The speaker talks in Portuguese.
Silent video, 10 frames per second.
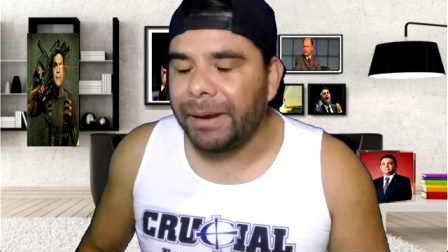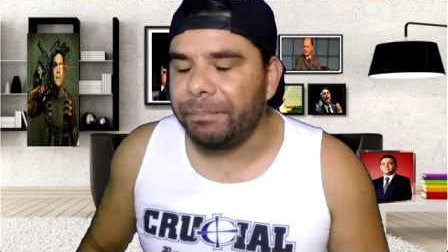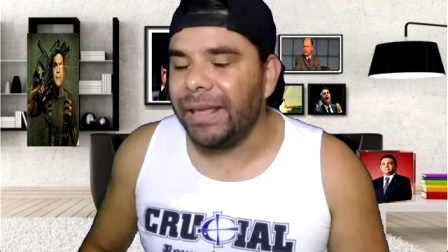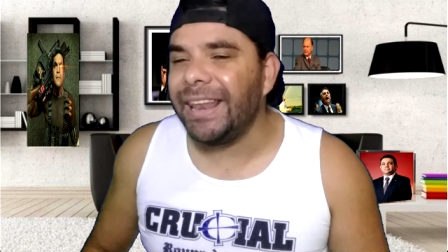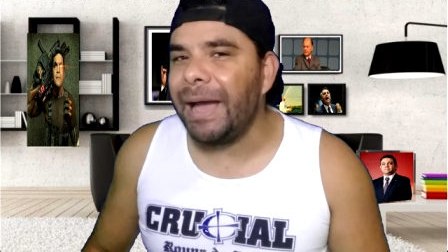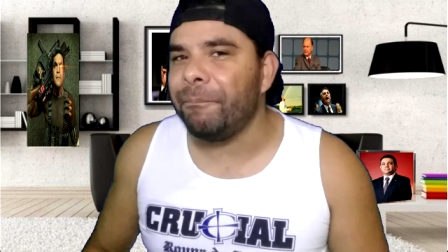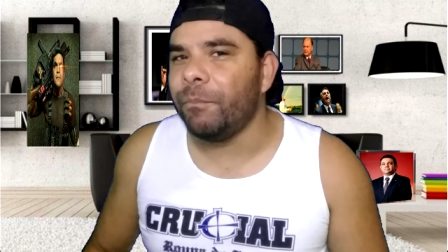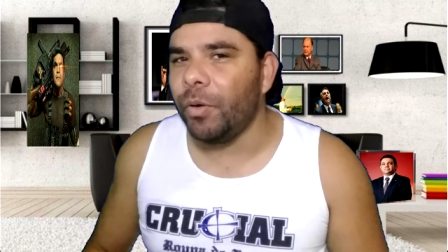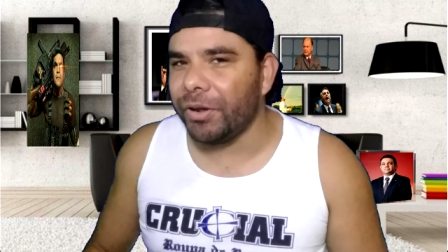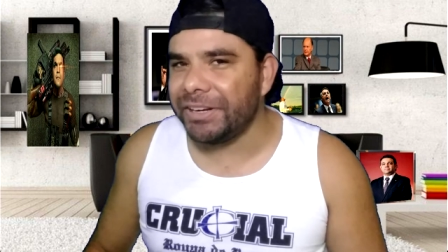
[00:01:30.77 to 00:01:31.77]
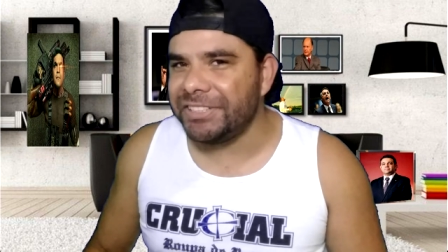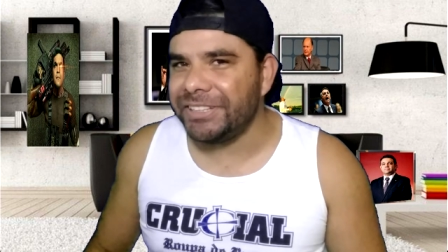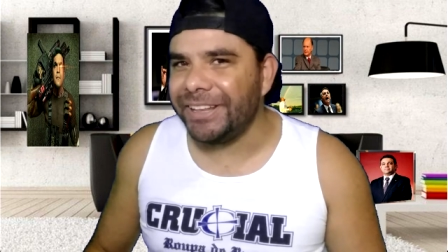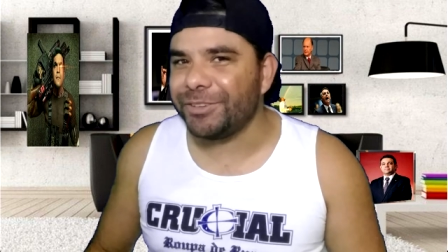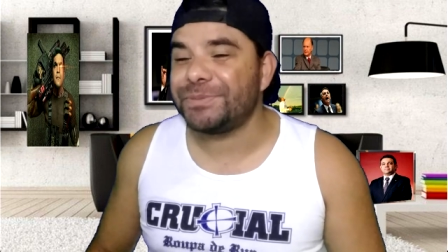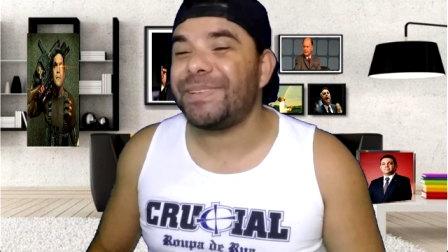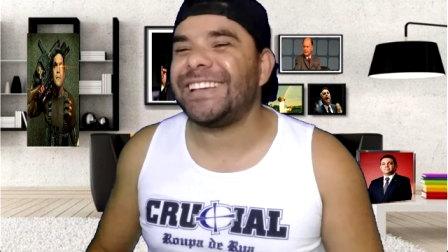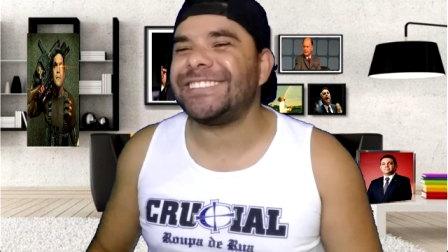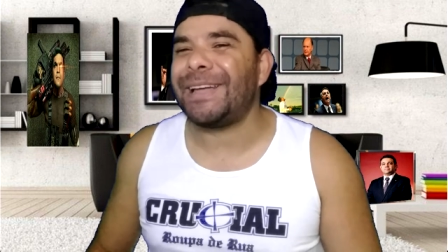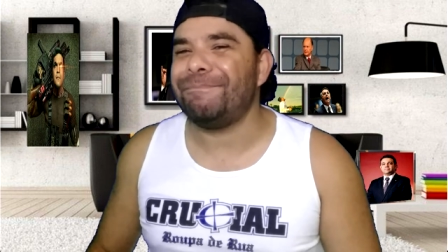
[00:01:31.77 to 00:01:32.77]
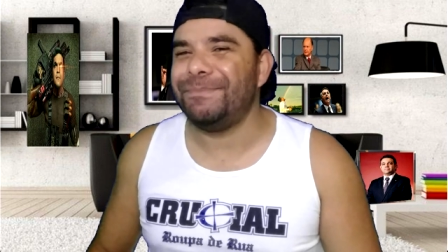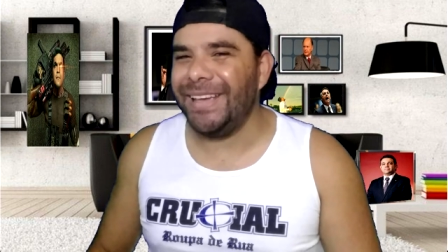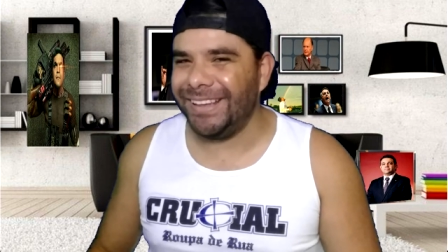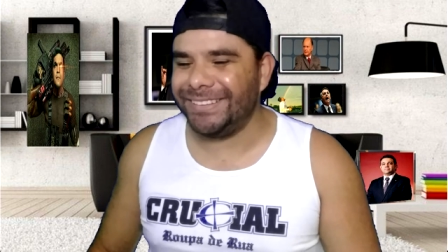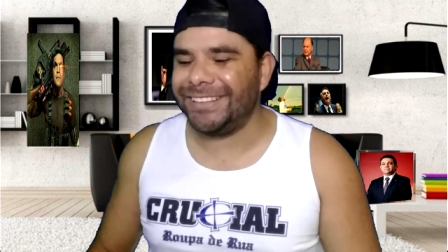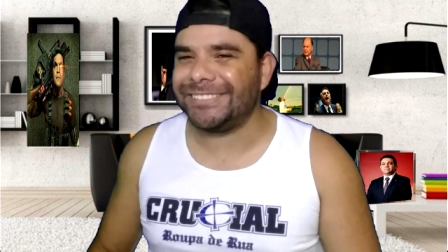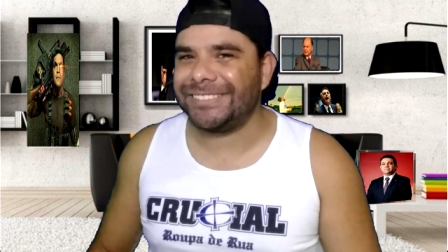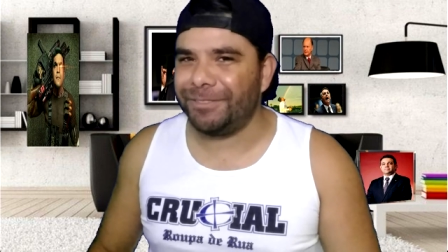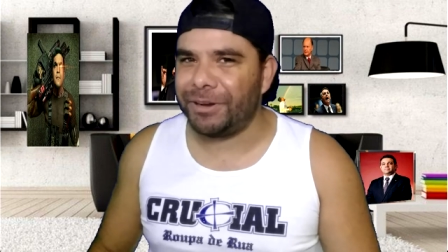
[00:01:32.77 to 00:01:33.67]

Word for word: pelo amor de Deus, presta bem atenção,